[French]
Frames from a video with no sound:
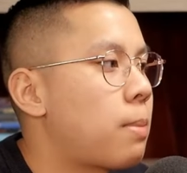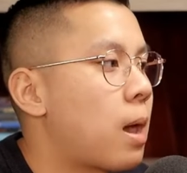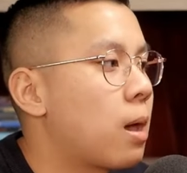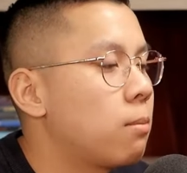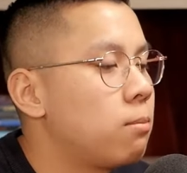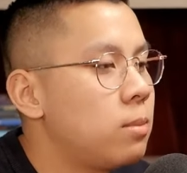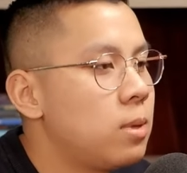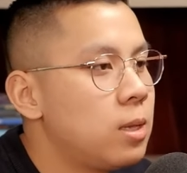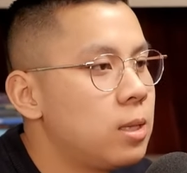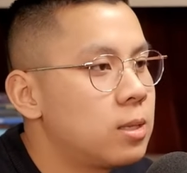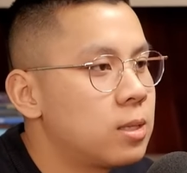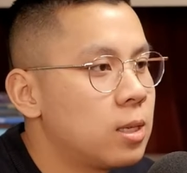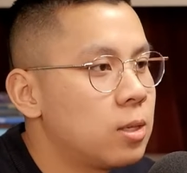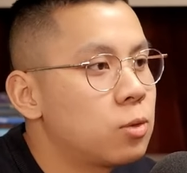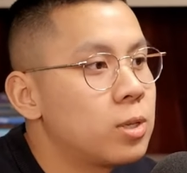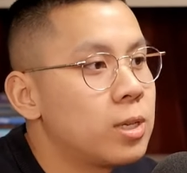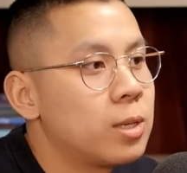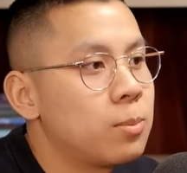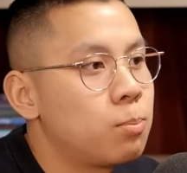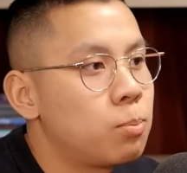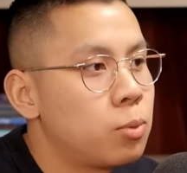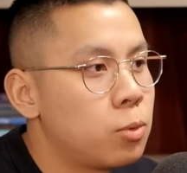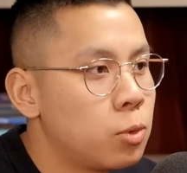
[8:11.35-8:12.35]
parmi, tu sais, tous
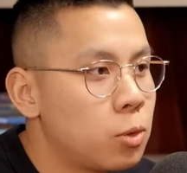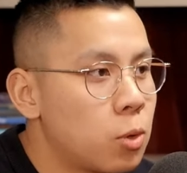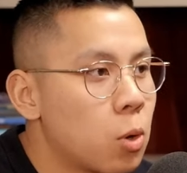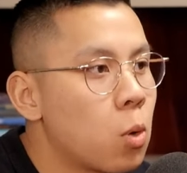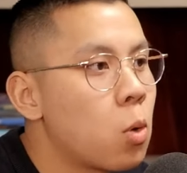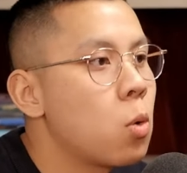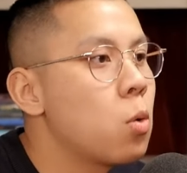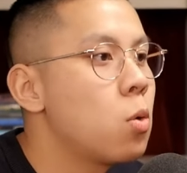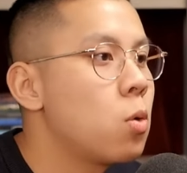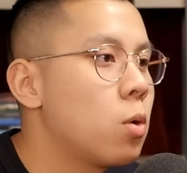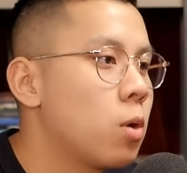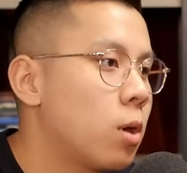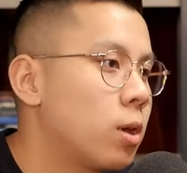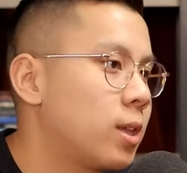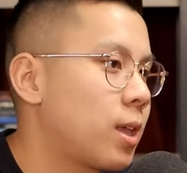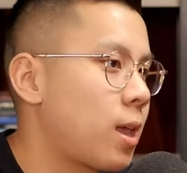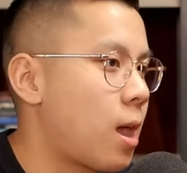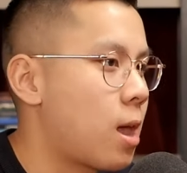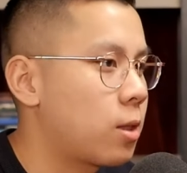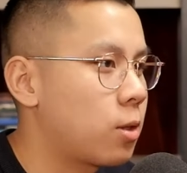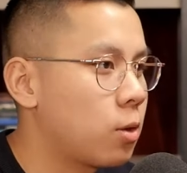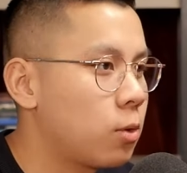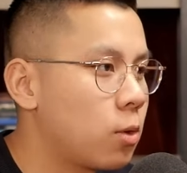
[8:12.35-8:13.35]
les plus gros euh,
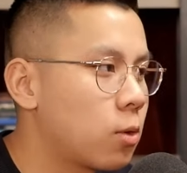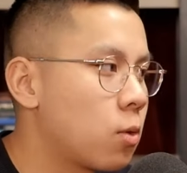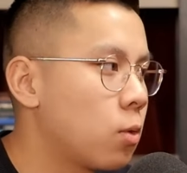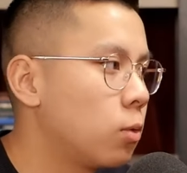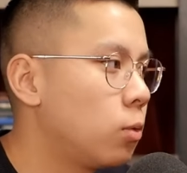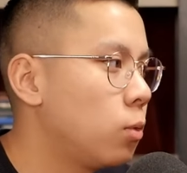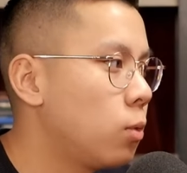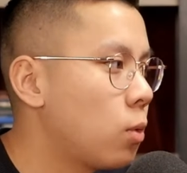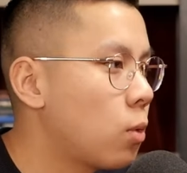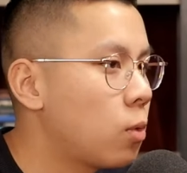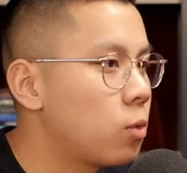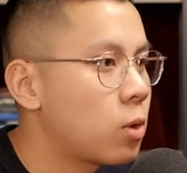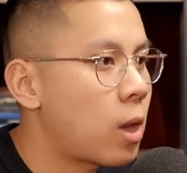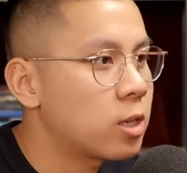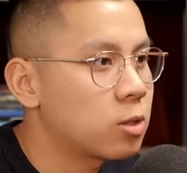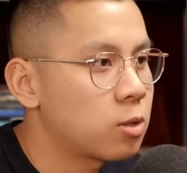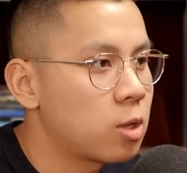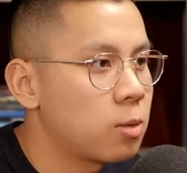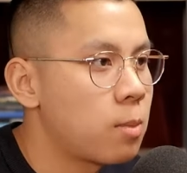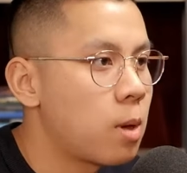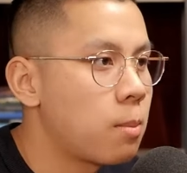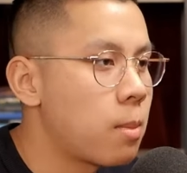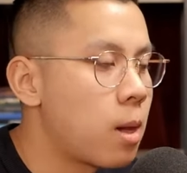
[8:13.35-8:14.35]
créateurs de contenu à
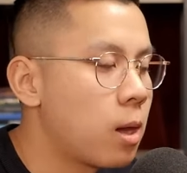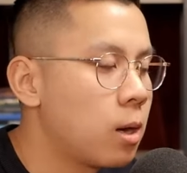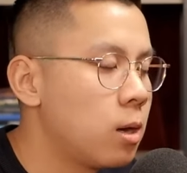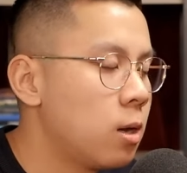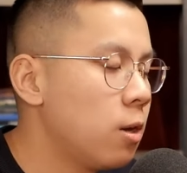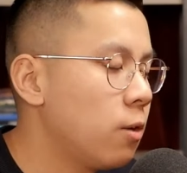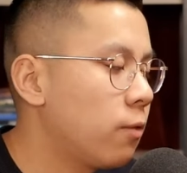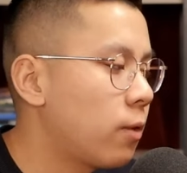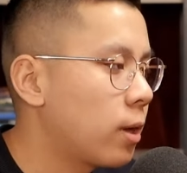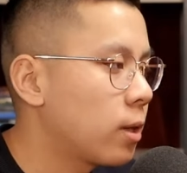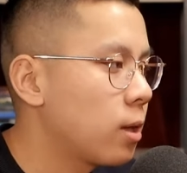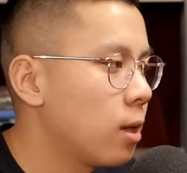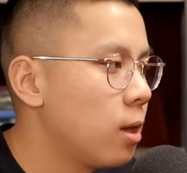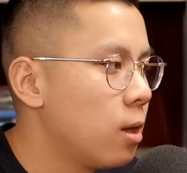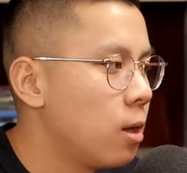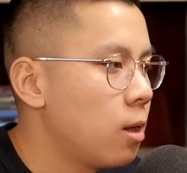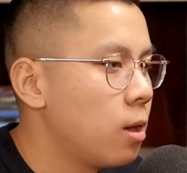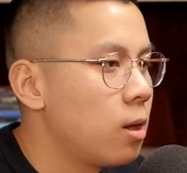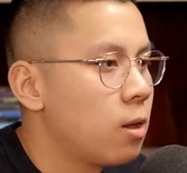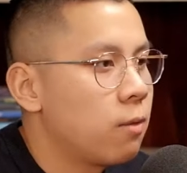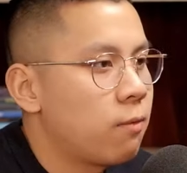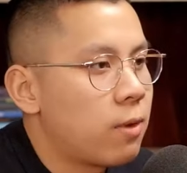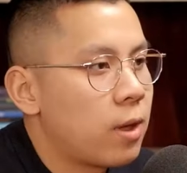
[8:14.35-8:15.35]
ce moment-là. Fait que,
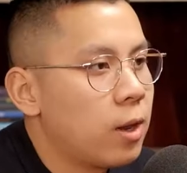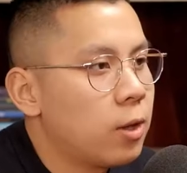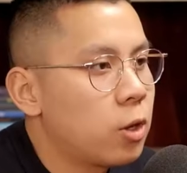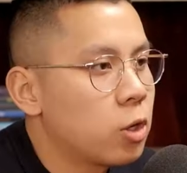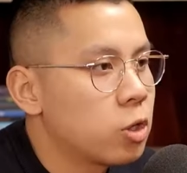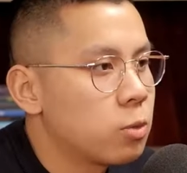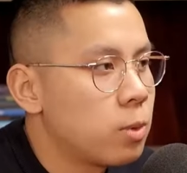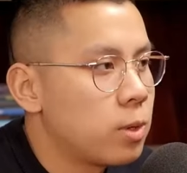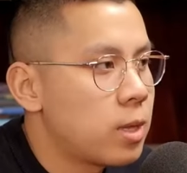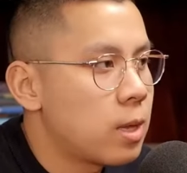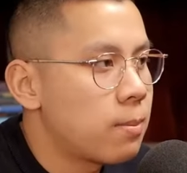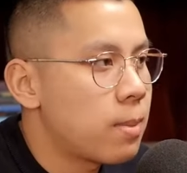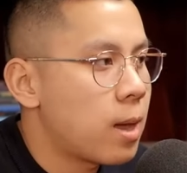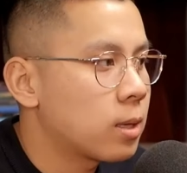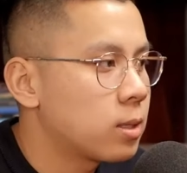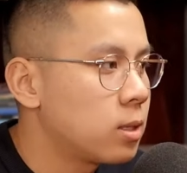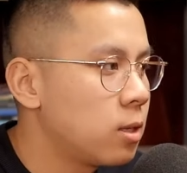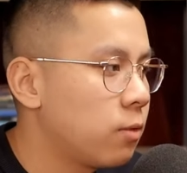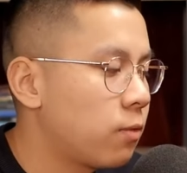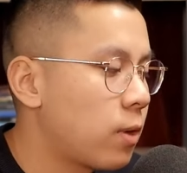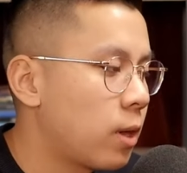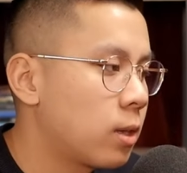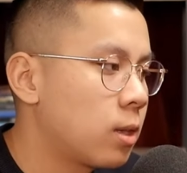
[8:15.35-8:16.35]
fallait que je me démarre,
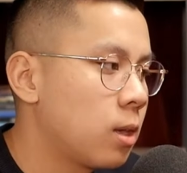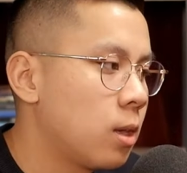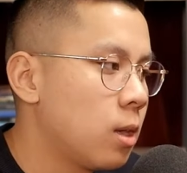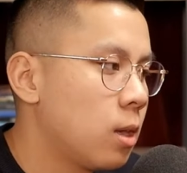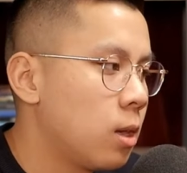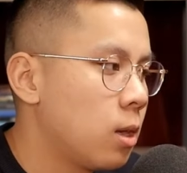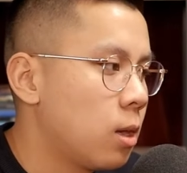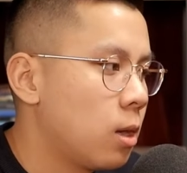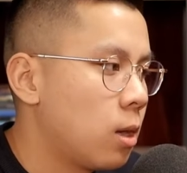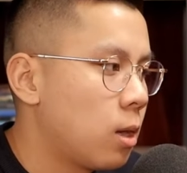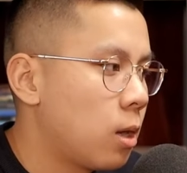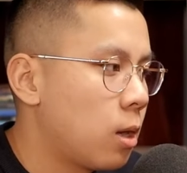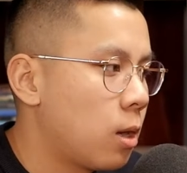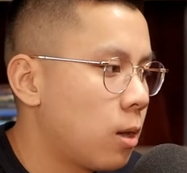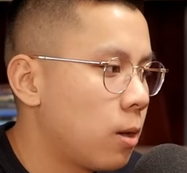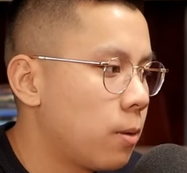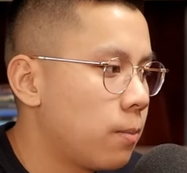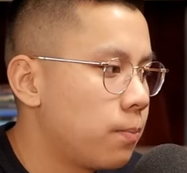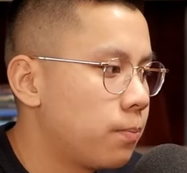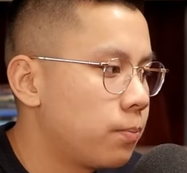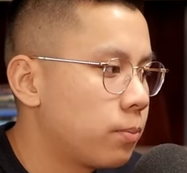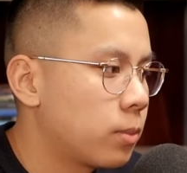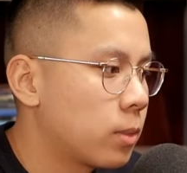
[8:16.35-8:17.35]
tu sais.
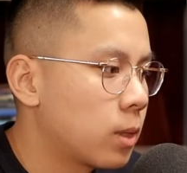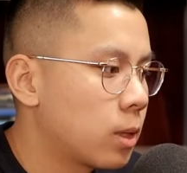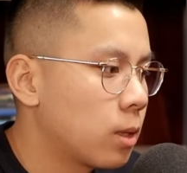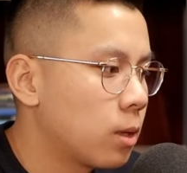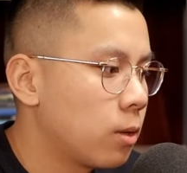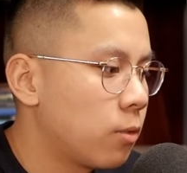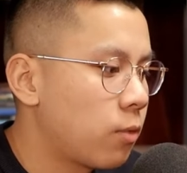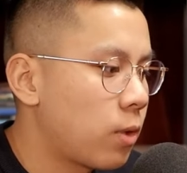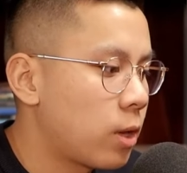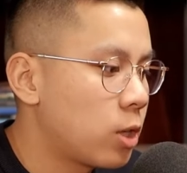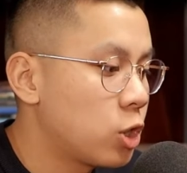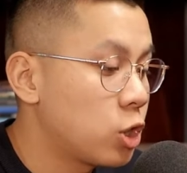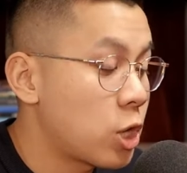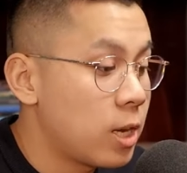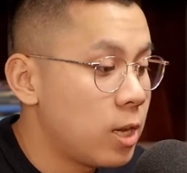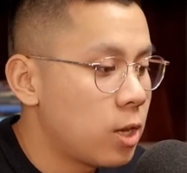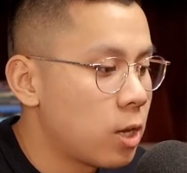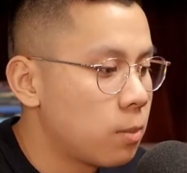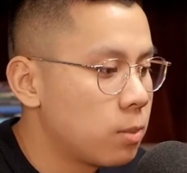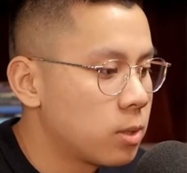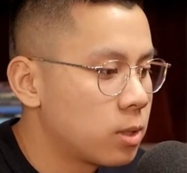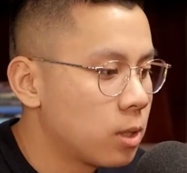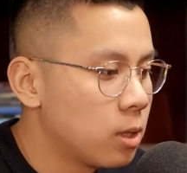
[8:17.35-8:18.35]
Euh, fait que, je suis allé
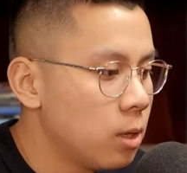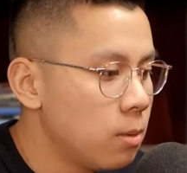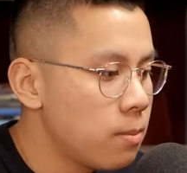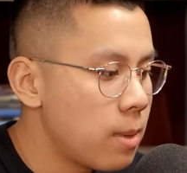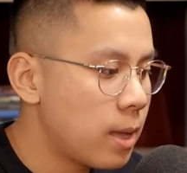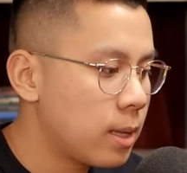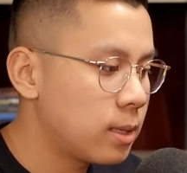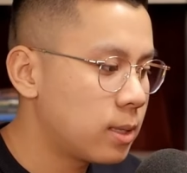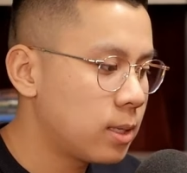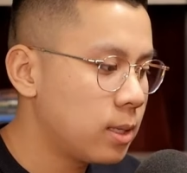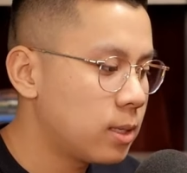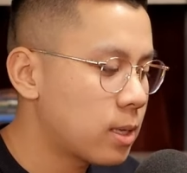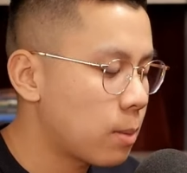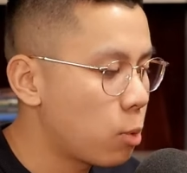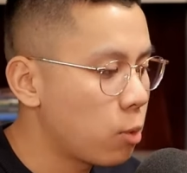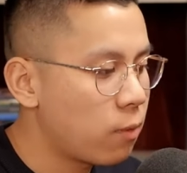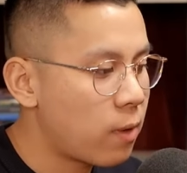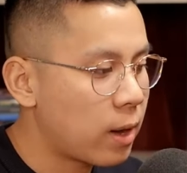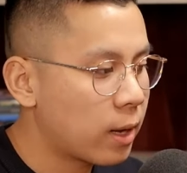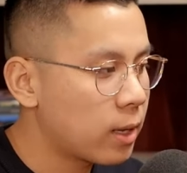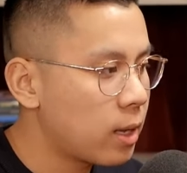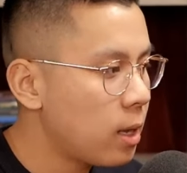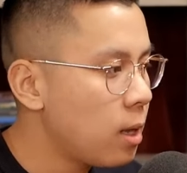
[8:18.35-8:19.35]
comme ça, mais tu sais, ça peut
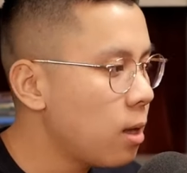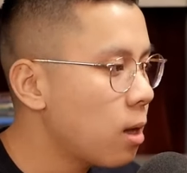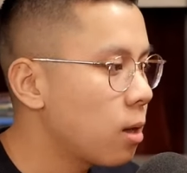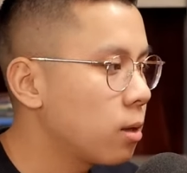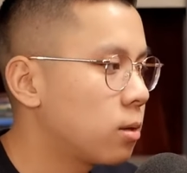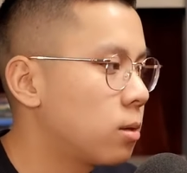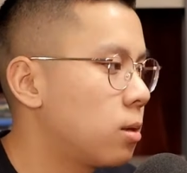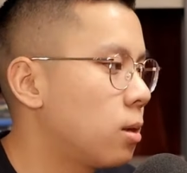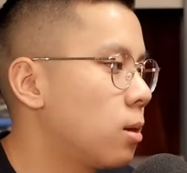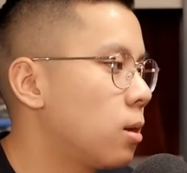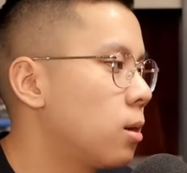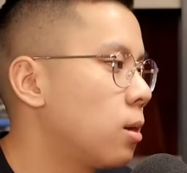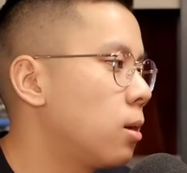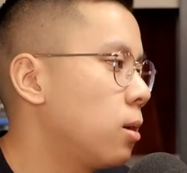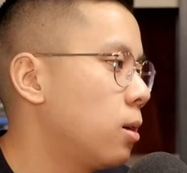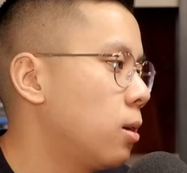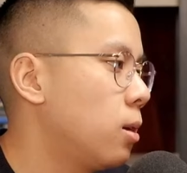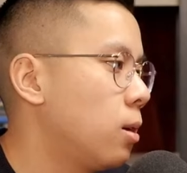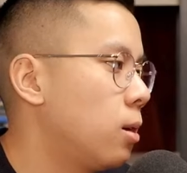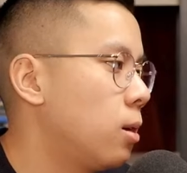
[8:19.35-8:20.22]
varier entre...